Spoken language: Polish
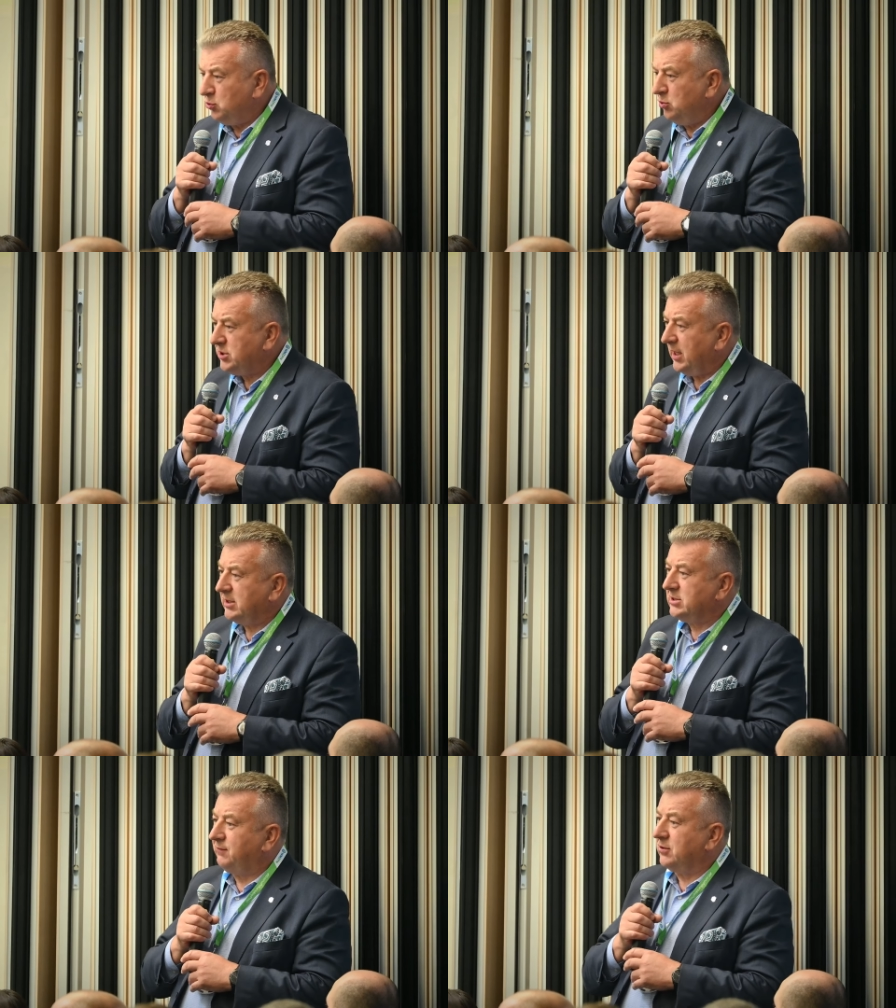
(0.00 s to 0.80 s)
mocniej się
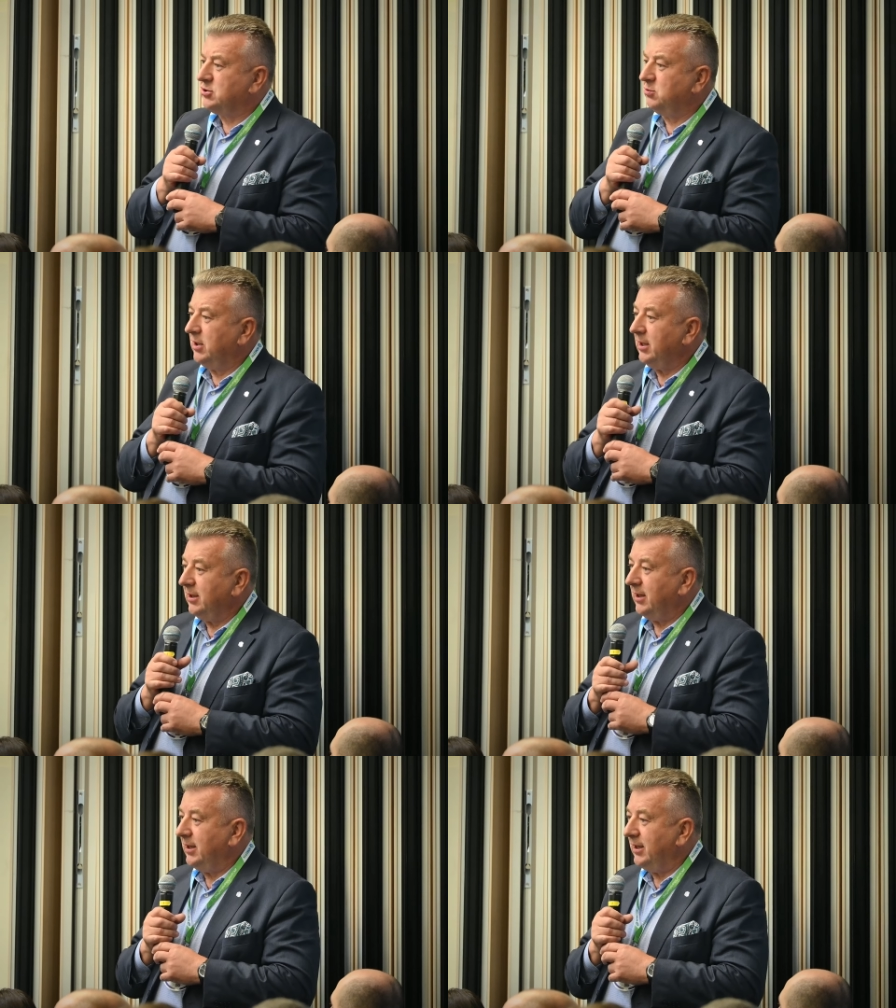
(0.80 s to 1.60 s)
rozwijać. A jeśli
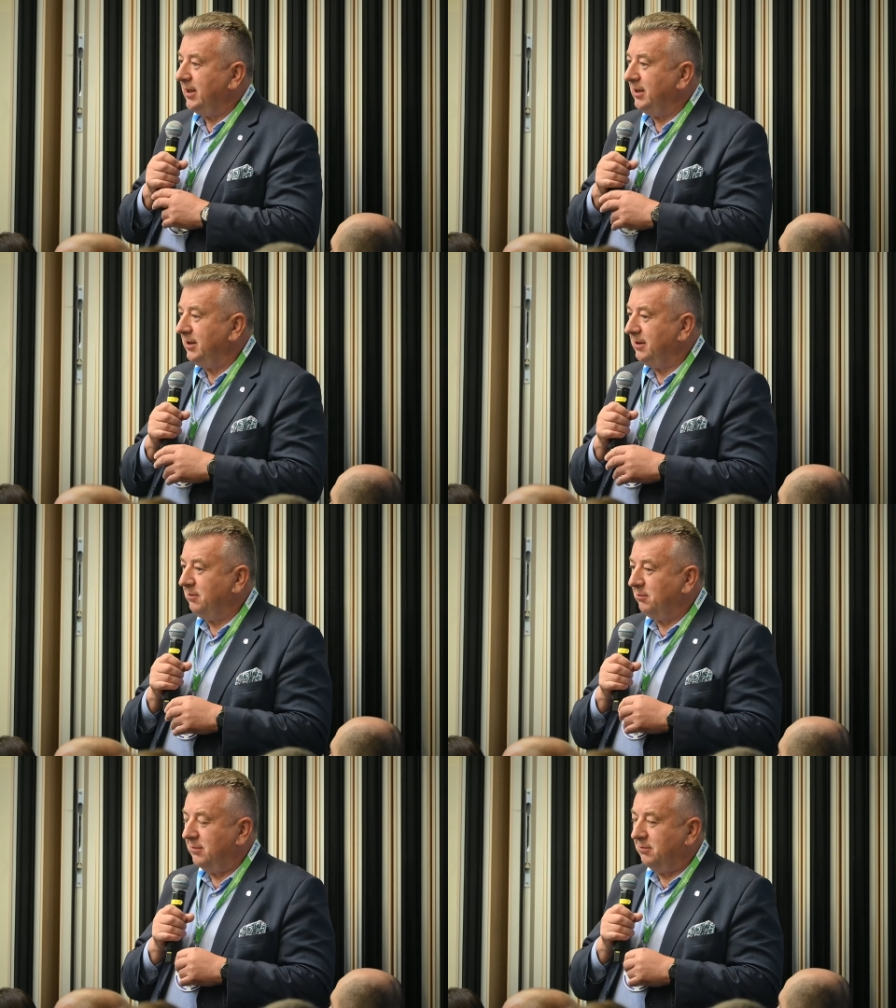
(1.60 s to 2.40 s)
chodzi o
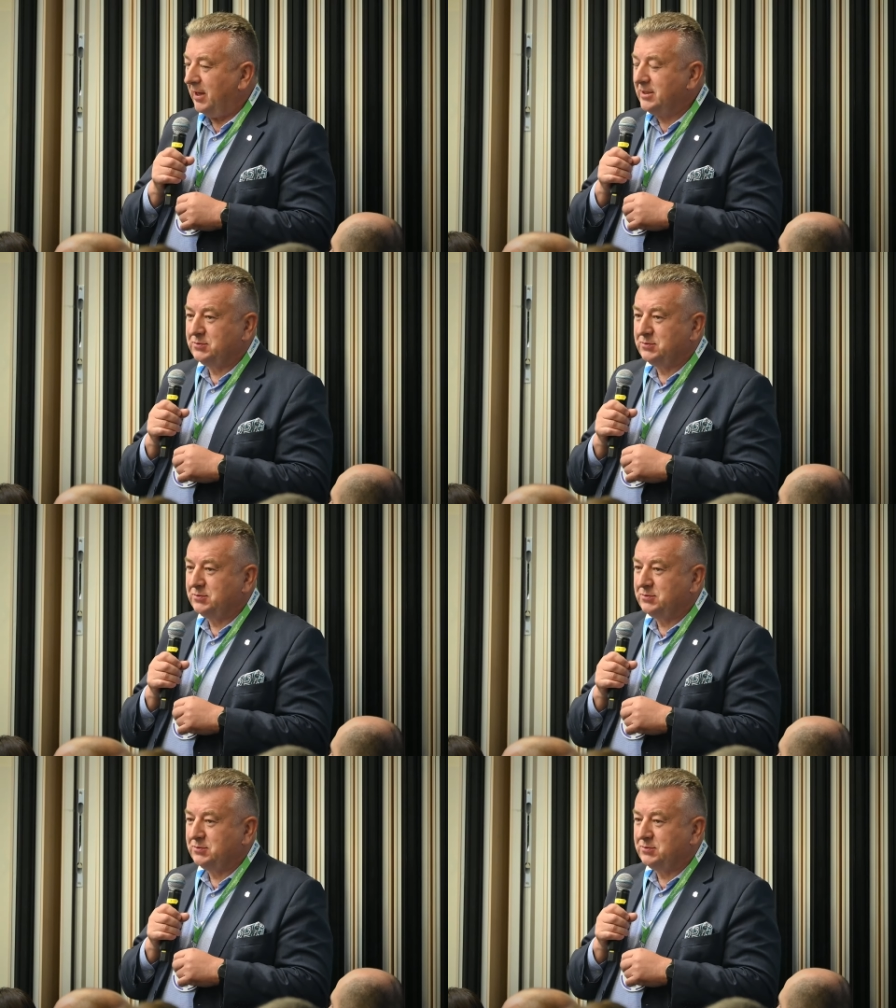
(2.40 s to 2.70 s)
typowe